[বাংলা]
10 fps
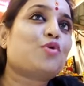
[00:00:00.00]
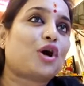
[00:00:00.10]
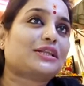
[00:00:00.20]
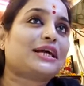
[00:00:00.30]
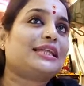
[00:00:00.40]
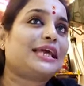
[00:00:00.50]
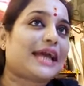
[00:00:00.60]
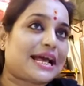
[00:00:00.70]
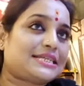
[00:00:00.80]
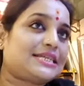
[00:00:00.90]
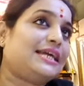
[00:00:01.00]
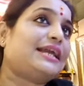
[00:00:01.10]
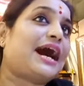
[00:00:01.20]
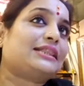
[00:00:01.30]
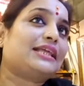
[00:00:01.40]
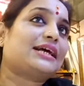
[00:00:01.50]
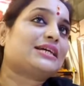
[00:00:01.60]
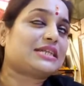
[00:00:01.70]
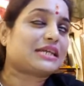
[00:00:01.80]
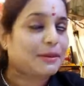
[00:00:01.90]
কথা দিয়ে গেছিলেন হাতের কাজ
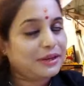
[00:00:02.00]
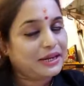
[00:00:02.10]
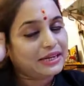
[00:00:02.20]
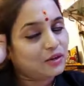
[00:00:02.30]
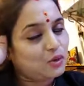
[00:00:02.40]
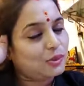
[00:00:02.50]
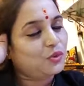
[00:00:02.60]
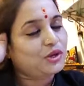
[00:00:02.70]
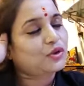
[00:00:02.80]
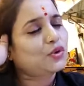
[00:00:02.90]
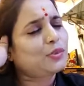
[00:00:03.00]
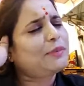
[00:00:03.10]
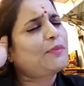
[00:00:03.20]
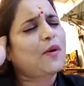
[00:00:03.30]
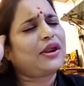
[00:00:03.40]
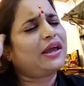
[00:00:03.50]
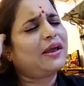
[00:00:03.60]
শেখাবেন এটা করবেন ওটা করবেন পরে